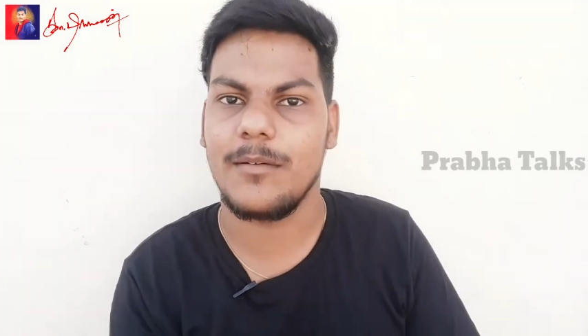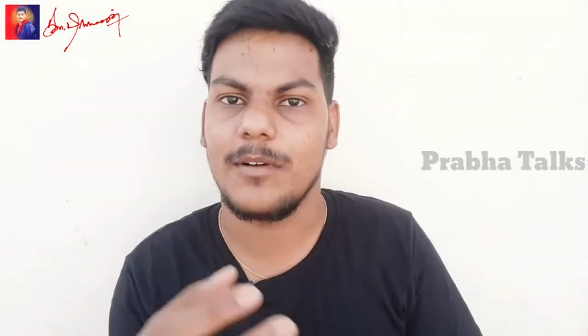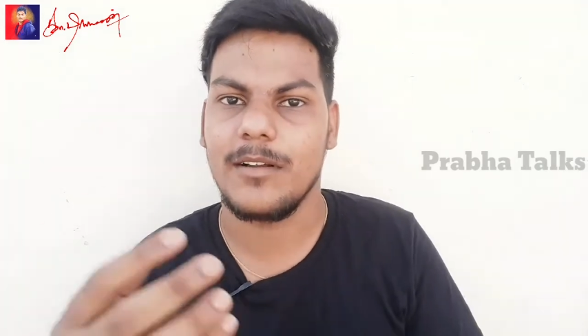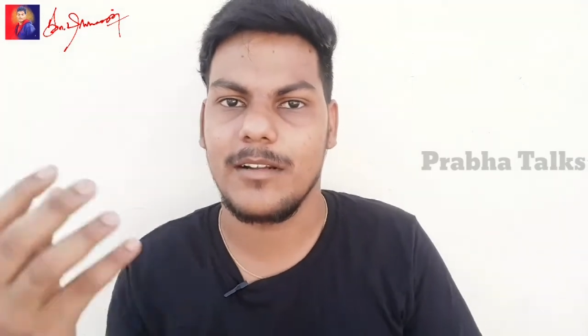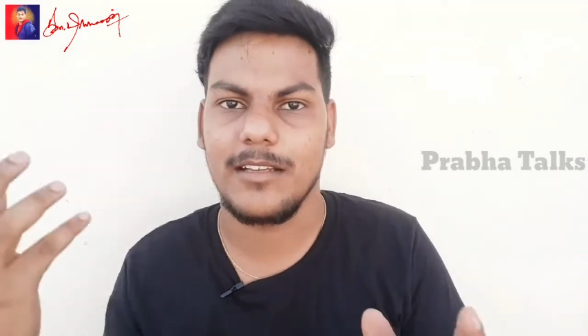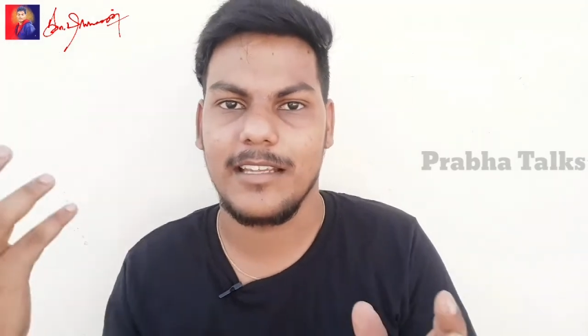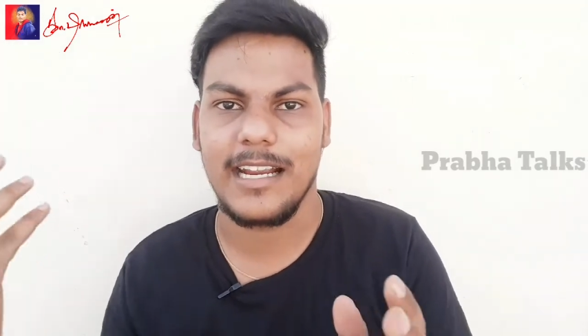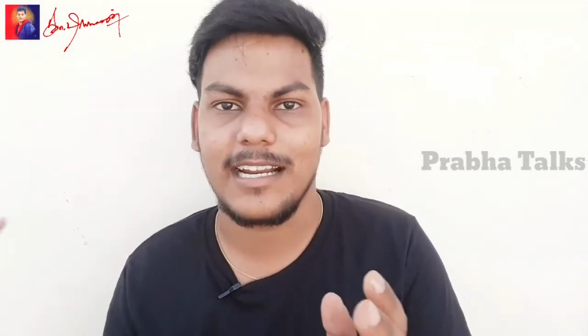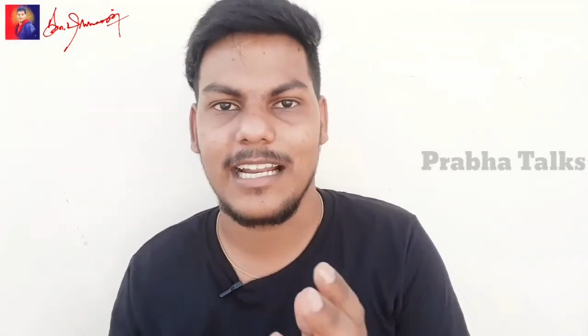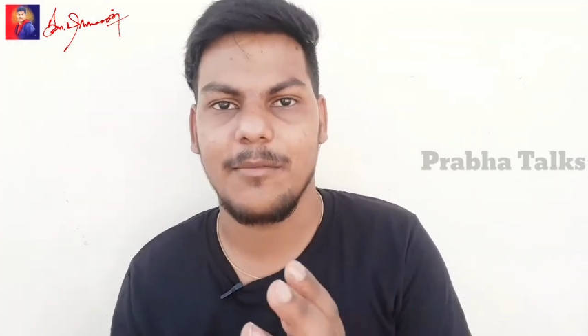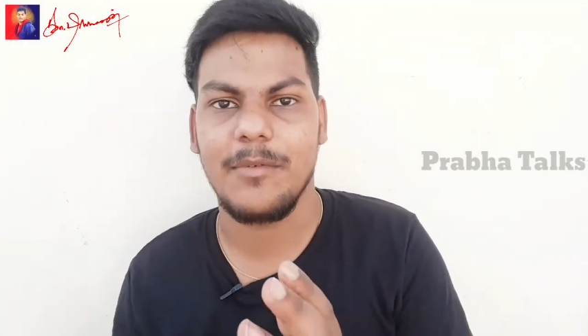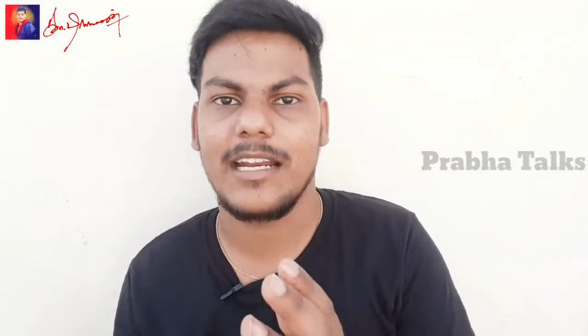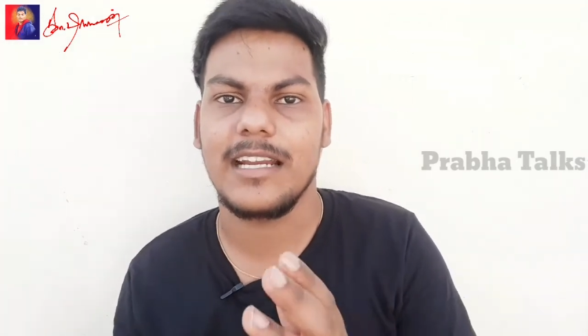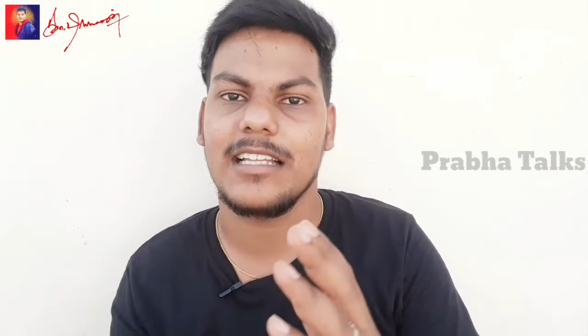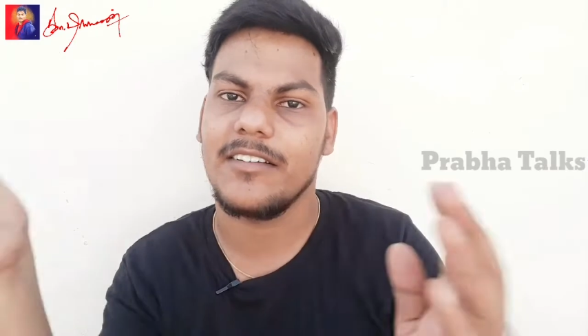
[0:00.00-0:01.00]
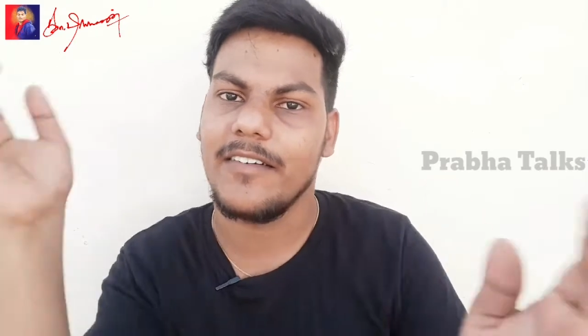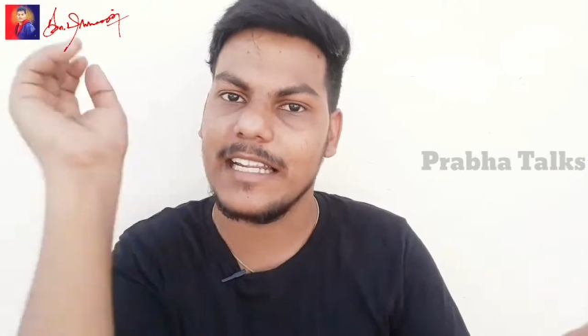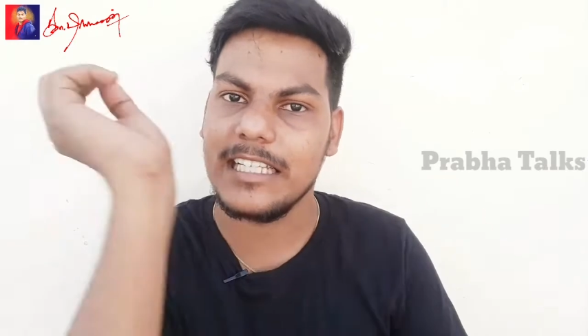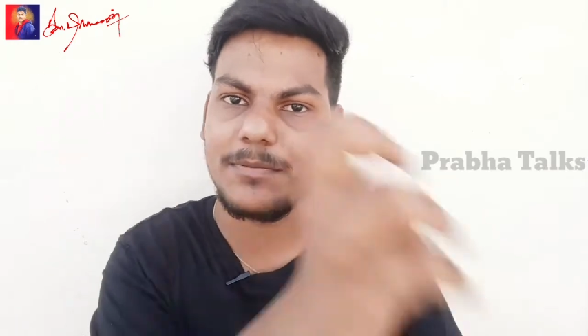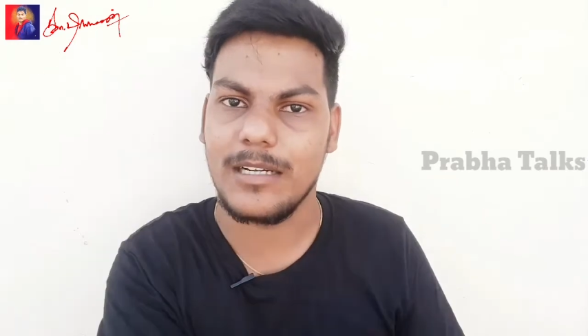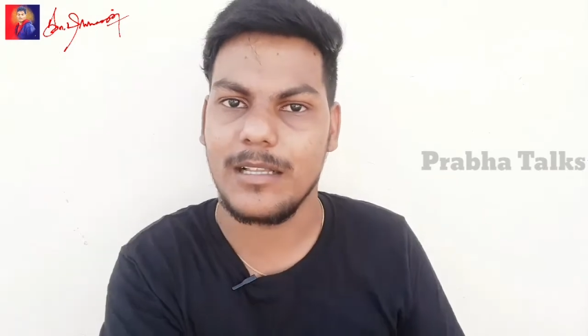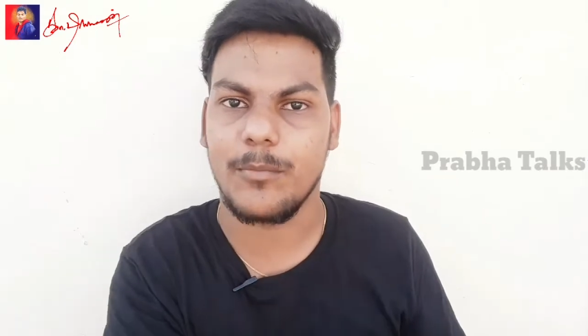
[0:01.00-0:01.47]
நம்ம எக்கனாமிக் எடுத்து அந்த
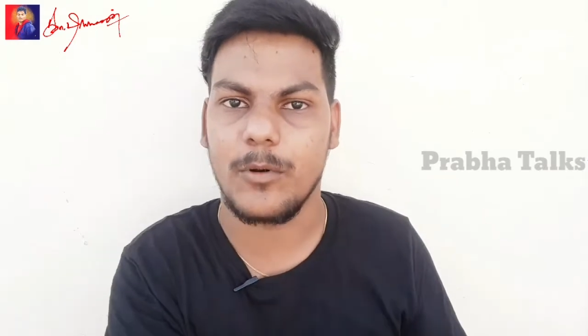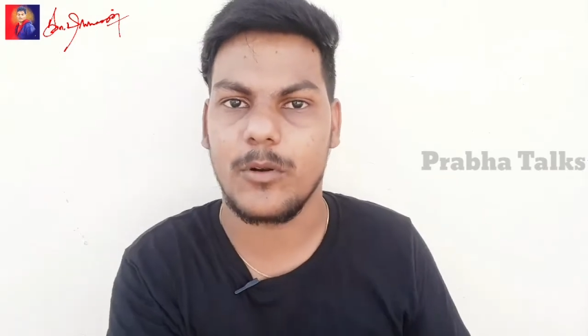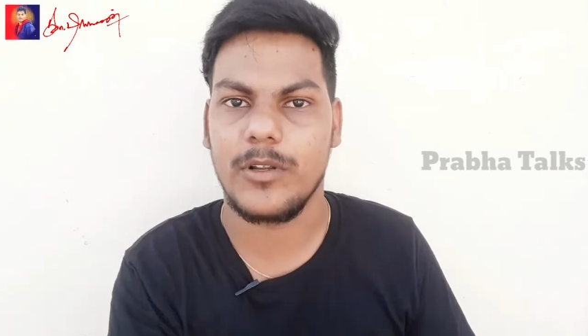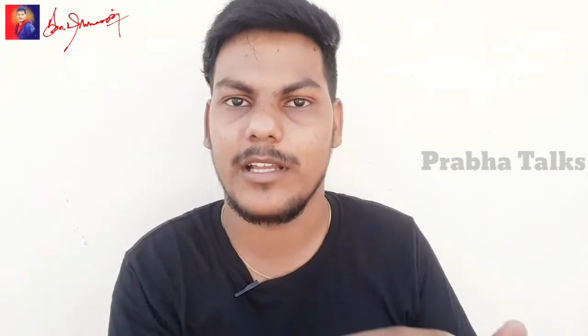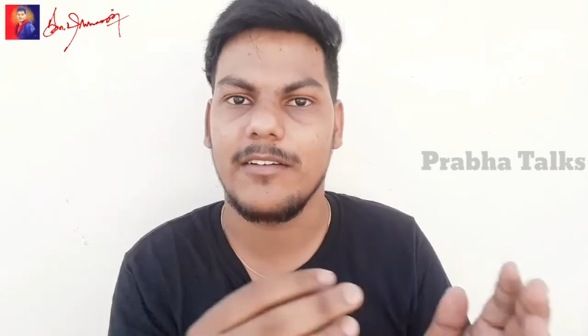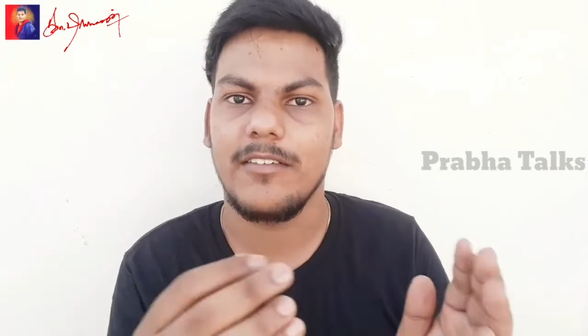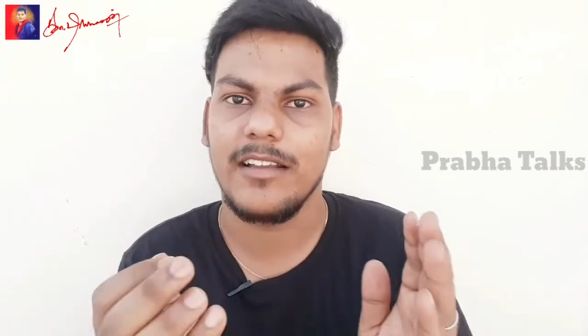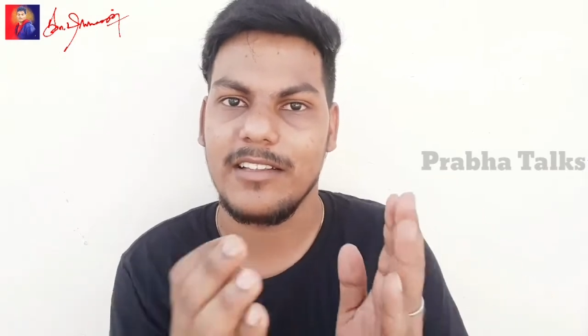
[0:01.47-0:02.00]
வைரஸ் மேலே போகிறோம்